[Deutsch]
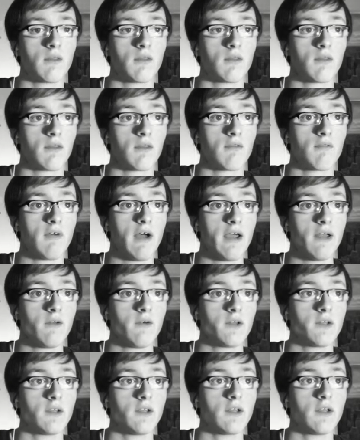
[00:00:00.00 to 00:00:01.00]
2
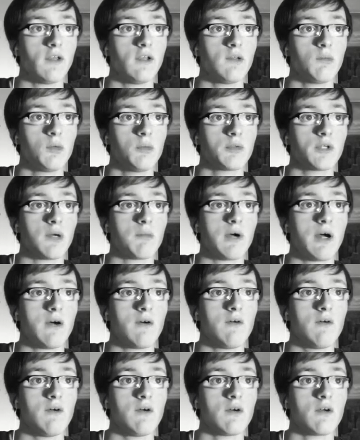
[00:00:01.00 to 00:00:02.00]
Leute gekillt, im Hubschrauber
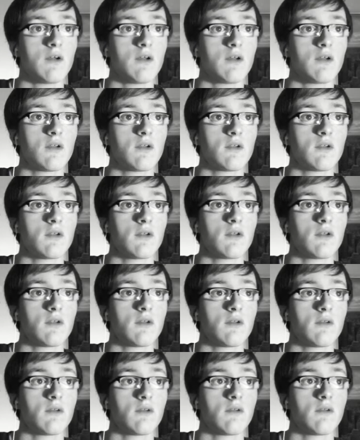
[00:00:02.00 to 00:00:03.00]
auch.
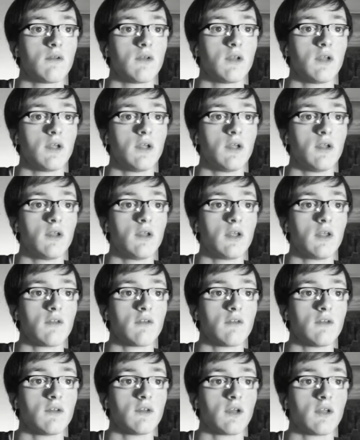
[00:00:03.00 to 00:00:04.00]
Nee, der ist
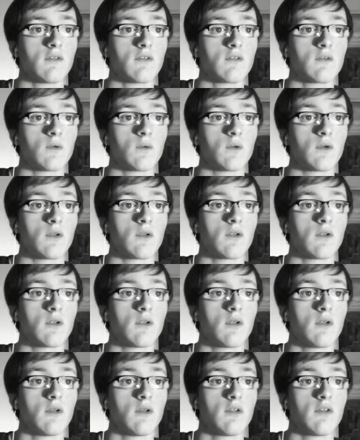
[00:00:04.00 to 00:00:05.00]
nicht ganz tot.
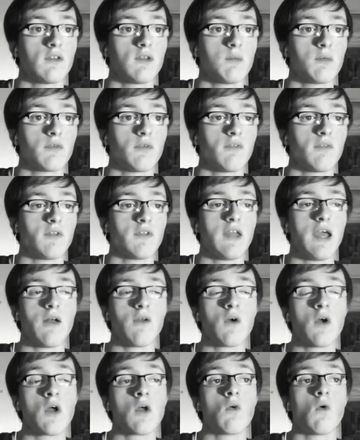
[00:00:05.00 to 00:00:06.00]
57 der
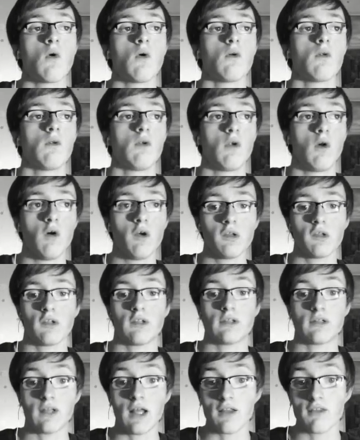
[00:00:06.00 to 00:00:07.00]
Arno. Leute,
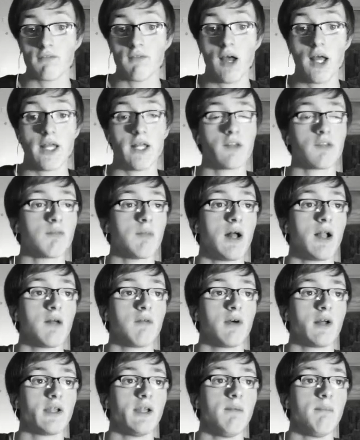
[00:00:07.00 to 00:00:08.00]
das war jetzt mal
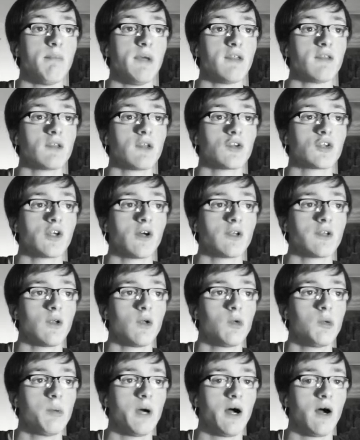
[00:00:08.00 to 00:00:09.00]
aber der beste Shot hier
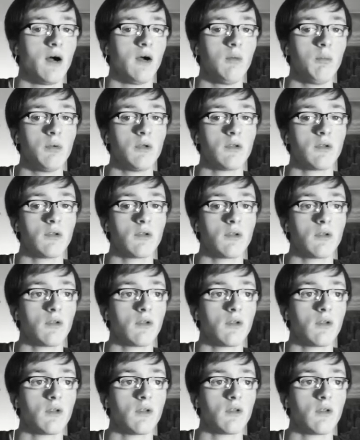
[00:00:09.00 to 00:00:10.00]
überhaupt.
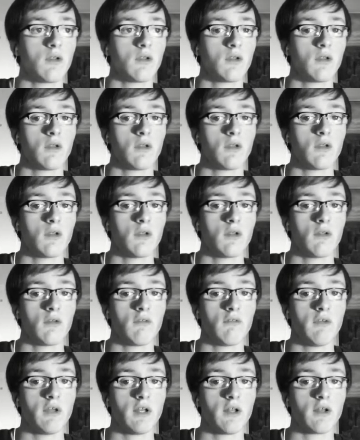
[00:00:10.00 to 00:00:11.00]

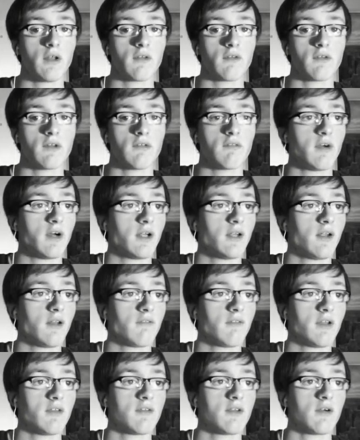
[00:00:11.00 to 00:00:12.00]
Wenn er das nicht war, dann
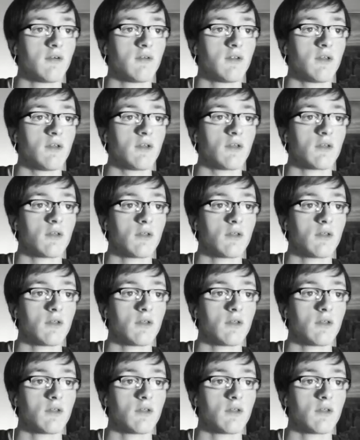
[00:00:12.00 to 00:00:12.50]
weiß ich auch nicht.